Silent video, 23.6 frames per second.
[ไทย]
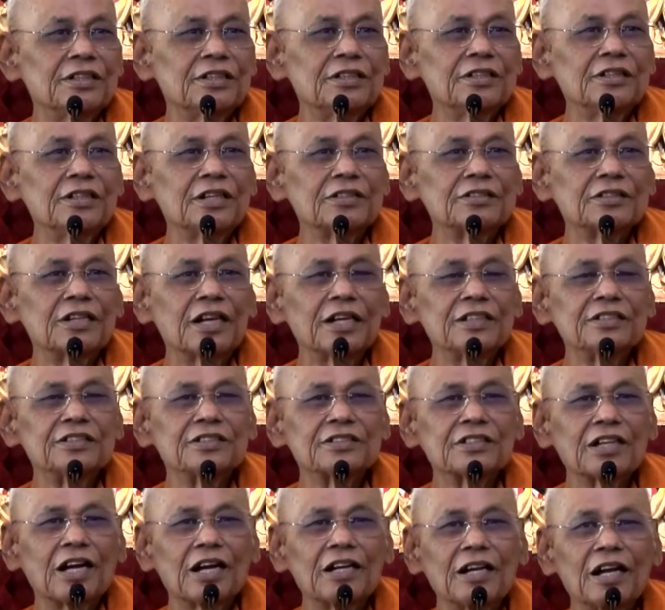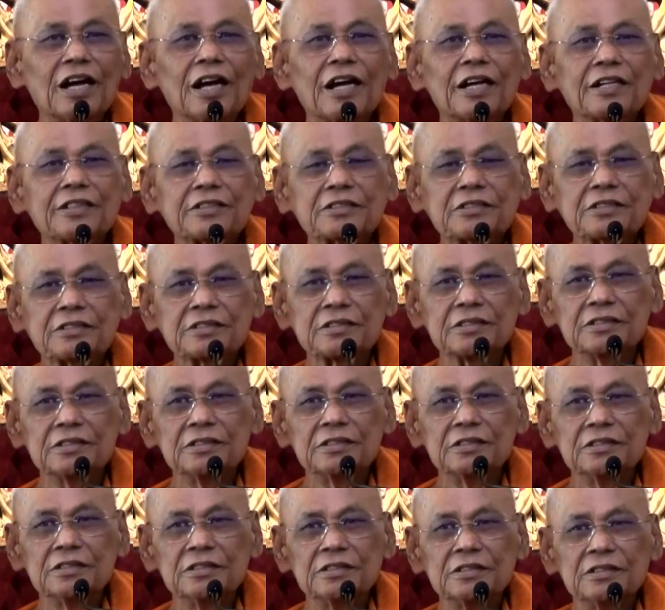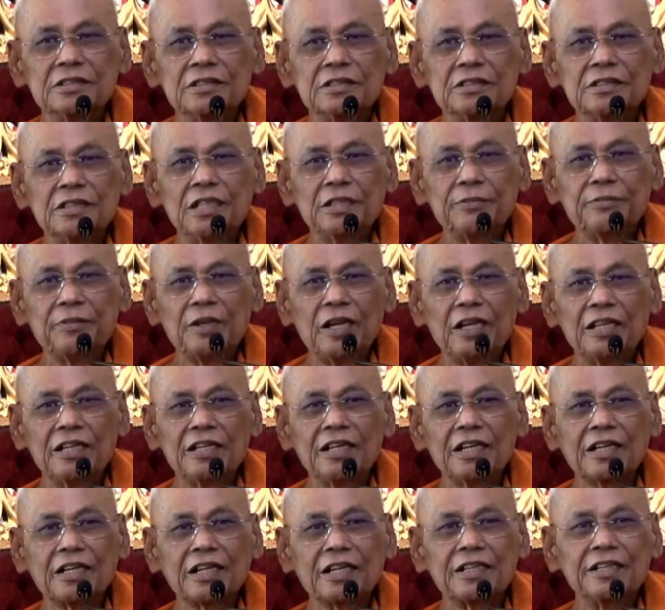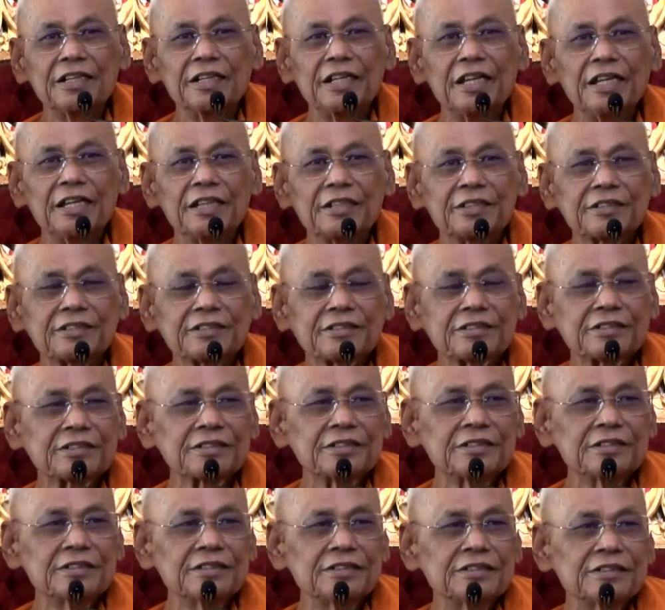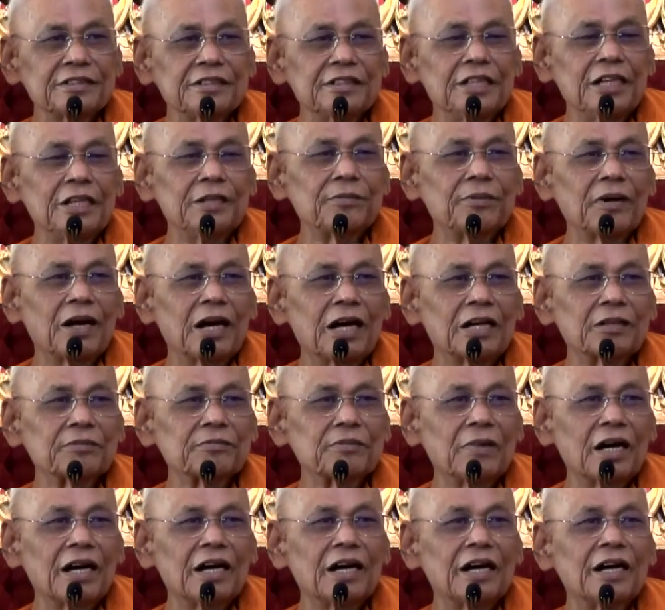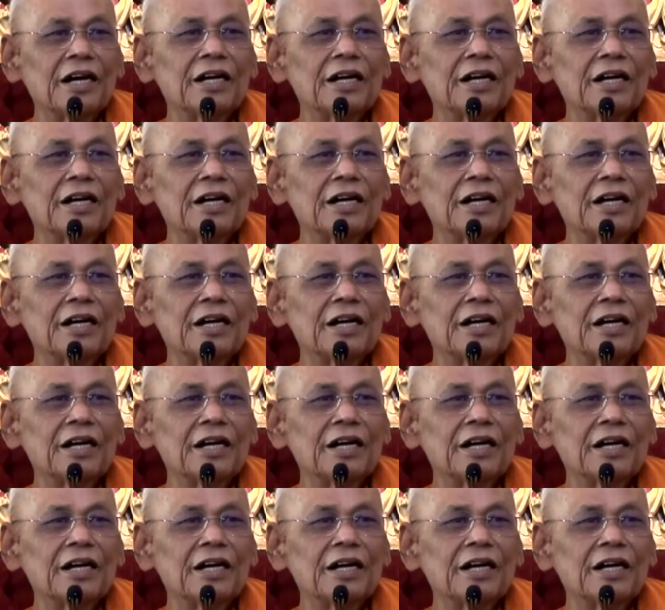เรื่องไร้สาระที่เป็นเรื่องอดีตที่ผ่านมา